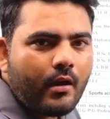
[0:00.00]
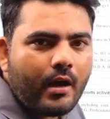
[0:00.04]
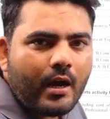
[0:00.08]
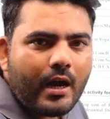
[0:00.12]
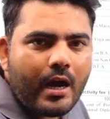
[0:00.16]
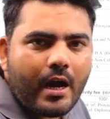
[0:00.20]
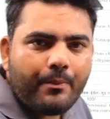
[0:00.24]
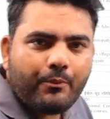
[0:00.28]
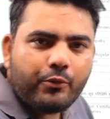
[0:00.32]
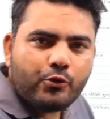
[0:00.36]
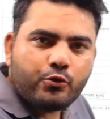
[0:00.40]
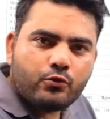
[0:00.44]

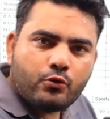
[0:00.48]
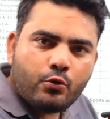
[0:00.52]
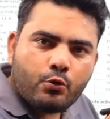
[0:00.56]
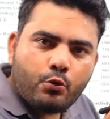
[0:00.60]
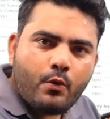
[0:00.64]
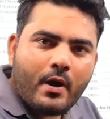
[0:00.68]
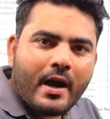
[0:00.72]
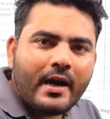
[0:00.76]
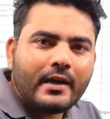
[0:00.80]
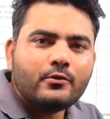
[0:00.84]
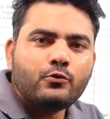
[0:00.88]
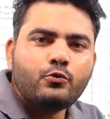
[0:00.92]
आप
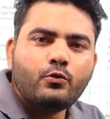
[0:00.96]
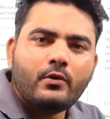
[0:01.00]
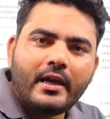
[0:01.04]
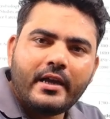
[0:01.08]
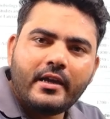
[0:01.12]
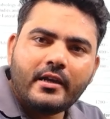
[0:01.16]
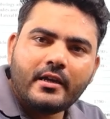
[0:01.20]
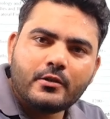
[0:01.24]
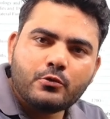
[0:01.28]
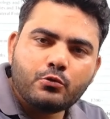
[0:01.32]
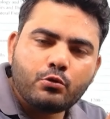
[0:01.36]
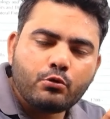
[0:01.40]
शुरुआत जुलाई
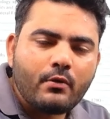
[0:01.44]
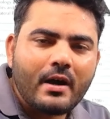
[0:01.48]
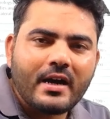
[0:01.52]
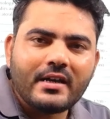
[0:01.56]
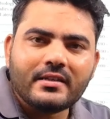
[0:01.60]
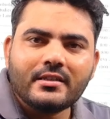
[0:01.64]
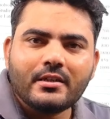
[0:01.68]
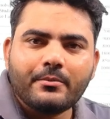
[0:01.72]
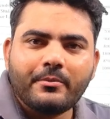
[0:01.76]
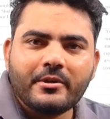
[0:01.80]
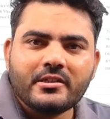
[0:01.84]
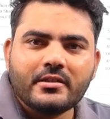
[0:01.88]
के
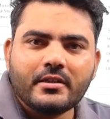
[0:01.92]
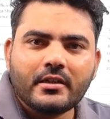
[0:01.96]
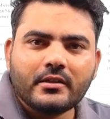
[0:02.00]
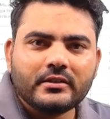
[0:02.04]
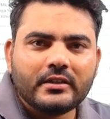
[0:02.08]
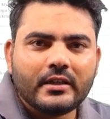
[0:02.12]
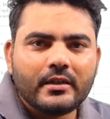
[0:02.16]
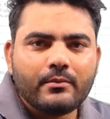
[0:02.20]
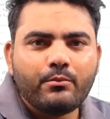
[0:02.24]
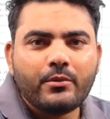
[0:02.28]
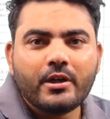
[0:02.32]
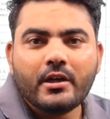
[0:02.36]
शुरुआत से बच
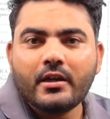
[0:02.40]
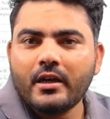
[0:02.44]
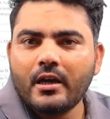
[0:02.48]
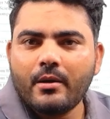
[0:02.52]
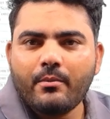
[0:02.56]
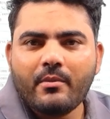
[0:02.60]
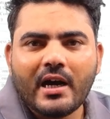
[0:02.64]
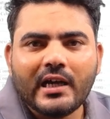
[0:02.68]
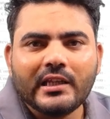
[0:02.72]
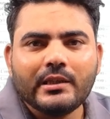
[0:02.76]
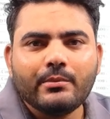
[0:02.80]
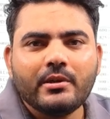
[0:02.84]
सकते हैं मिड के
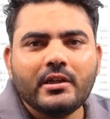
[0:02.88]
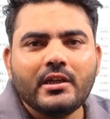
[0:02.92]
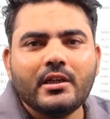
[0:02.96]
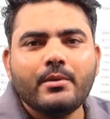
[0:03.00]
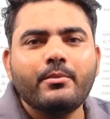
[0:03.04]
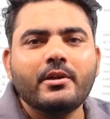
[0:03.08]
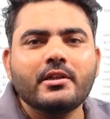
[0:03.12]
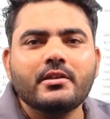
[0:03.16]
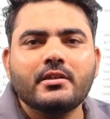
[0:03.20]
बाद में नहीं बच